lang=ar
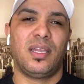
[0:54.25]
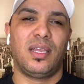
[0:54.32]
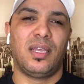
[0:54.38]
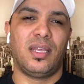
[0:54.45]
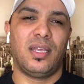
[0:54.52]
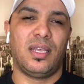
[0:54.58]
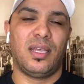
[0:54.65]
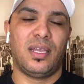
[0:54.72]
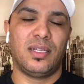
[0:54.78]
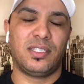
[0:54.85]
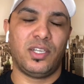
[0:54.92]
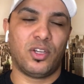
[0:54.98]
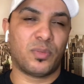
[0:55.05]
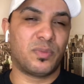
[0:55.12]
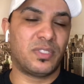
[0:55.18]
آه
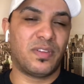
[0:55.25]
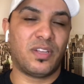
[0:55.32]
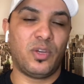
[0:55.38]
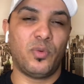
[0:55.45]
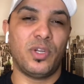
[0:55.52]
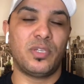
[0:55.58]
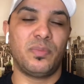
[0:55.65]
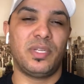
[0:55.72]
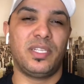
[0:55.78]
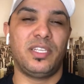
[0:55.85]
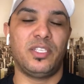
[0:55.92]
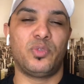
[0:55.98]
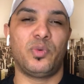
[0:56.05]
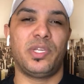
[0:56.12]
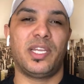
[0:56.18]
تيحط بزاف د الحوايج من يديه
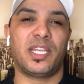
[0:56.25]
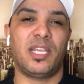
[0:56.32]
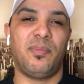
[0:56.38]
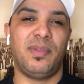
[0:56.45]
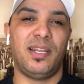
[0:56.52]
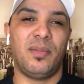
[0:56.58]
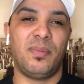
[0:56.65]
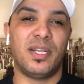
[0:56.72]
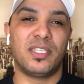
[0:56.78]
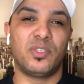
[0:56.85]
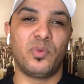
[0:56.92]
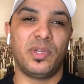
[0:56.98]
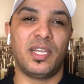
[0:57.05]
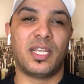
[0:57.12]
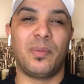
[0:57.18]
زوينه كيبين البلاد
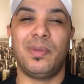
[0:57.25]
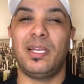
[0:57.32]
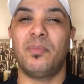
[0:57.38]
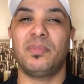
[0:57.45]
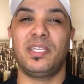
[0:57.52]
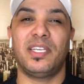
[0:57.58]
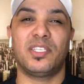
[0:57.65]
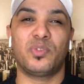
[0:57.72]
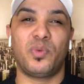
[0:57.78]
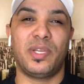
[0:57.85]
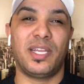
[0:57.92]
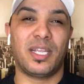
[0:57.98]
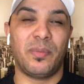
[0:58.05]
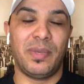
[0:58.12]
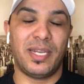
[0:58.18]
زوينه كيبين المدينه زوينه
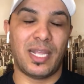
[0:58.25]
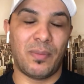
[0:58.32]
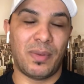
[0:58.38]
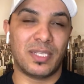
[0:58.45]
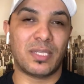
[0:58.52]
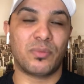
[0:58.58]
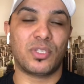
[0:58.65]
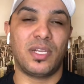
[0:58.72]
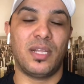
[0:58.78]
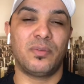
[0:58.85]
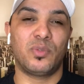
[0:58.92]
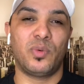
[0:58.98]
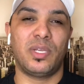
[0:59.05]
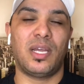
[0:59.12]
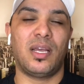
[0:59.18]
كيبين اي بلاصه مشى لها
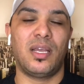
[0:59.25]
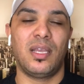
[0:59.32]
زوينه